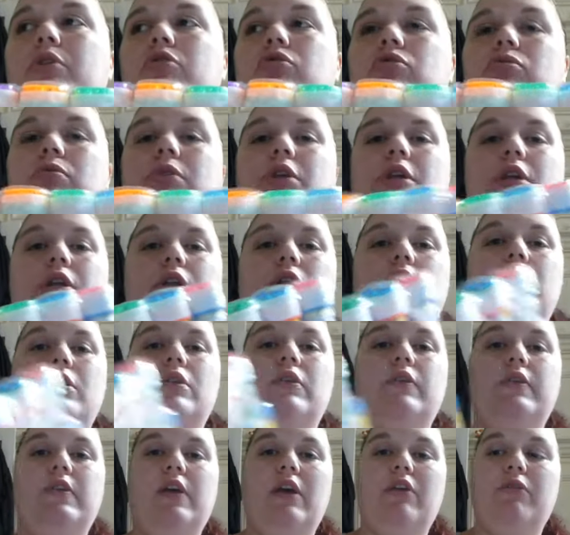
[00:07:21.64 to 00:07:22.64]
de jouets qui ne
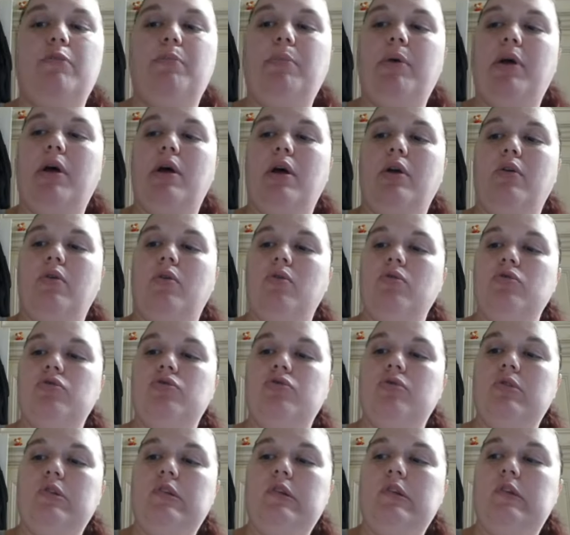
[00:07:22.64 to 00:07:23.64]
servent pas à grand
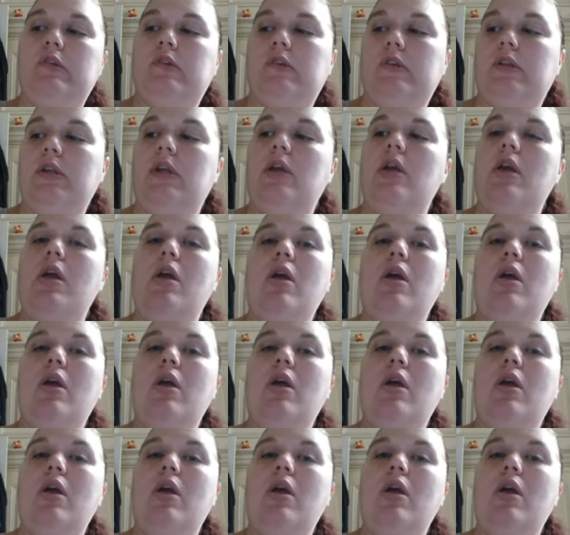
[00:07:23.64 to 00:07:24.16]
chose ici.